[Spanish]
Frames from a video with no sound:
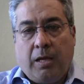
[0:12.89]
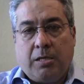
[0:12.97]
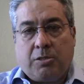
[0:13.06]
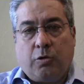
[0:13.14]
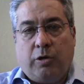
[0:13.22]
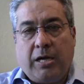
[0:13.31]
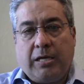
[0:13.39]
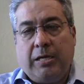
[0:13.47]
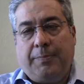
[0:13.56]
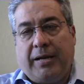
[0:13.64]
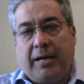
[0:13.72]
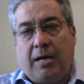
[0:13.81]
Estoy
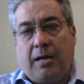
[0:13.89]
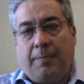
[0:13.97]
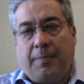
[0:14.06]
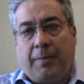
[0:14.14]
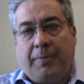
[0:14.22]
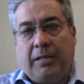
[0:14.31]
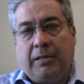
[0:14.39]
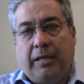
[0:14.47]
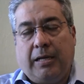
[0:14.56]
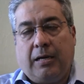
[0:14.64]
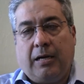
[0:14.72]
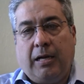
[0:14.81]
aquí para
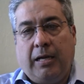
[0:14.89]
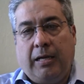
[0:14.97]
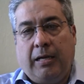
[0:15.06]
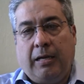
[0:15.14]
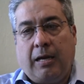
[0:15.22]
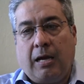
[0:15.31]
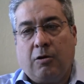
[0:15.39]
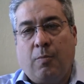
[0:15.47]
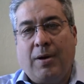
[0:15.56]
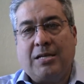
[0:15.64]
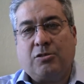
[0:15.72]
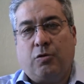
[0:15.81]
aprender algo
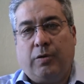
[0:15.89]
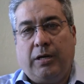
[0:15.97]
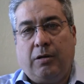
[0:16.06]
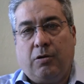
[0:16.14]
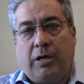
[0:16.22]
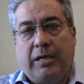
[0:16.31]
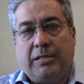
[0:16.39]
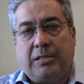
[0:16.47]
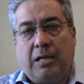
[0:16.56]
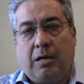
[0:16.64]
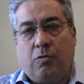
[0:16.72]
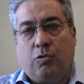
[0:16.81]
más sobre lo que
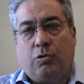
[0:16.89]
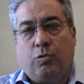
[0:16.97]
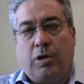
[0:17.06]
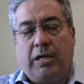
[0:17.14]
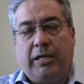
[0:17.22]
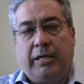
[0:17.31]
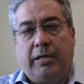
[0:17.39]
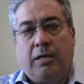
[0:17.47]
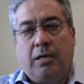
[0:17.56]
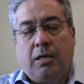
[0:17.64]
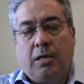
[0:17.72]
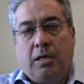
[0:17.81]
es la cultura
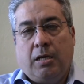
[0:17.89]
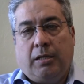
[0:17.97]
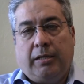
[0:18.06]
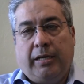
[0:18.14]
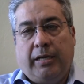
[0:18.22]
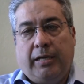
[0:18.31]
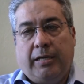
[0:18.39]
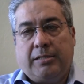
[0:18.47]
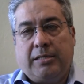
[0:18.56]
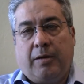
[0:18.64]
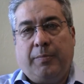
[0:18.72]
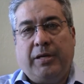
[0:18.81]
de,
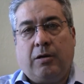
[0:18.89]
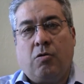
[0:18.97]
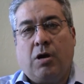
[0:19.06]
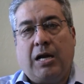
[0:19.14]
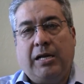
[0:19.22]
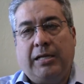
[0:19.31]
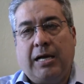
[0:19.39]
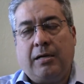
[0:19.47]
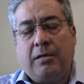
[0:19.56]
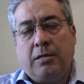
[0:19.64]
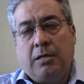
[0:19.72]
servir con calidad.